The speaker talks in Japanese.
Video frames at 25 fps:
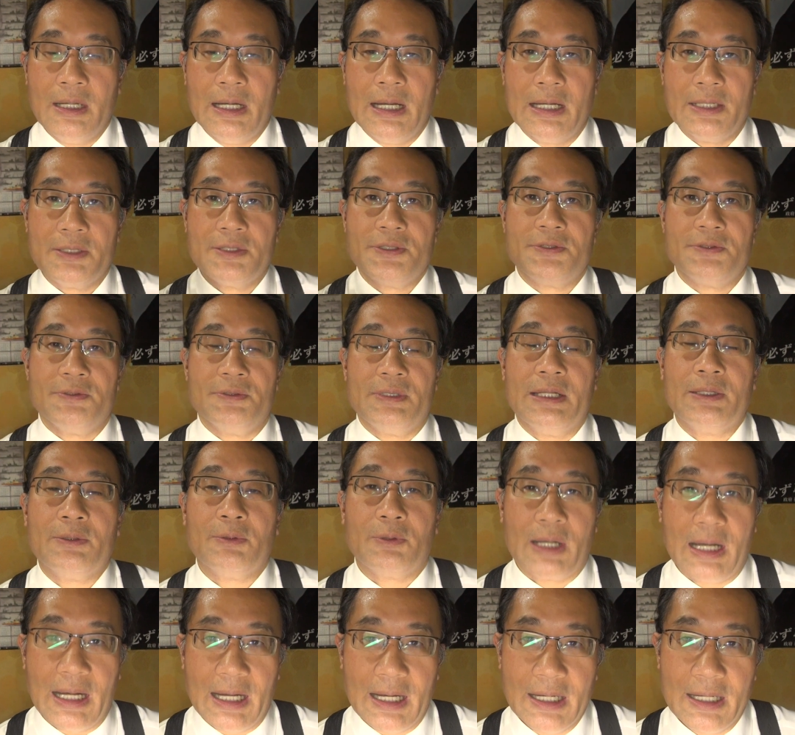発注だ
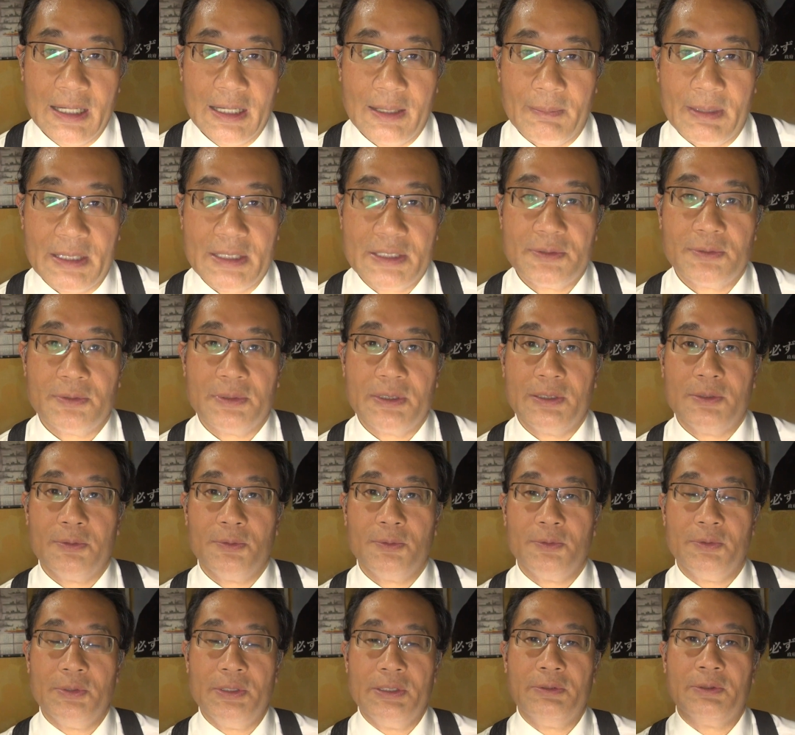とか、まあ、人手
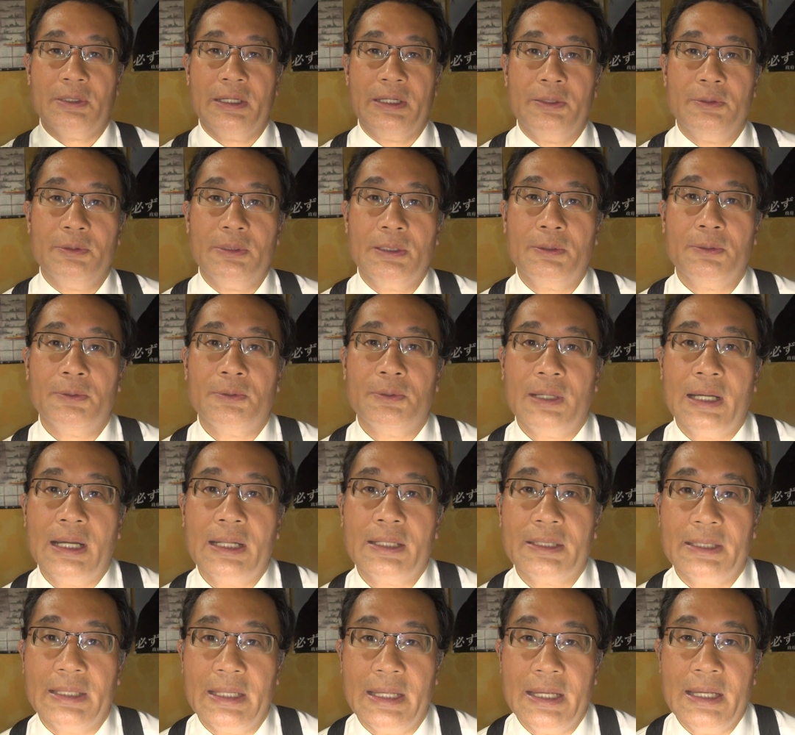の動員とかいろんなこと
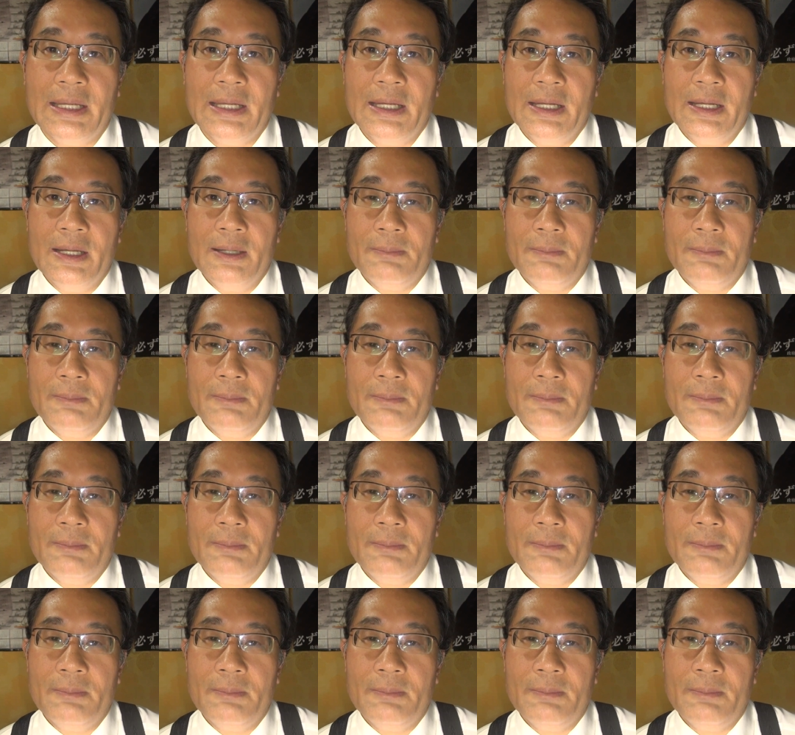があって、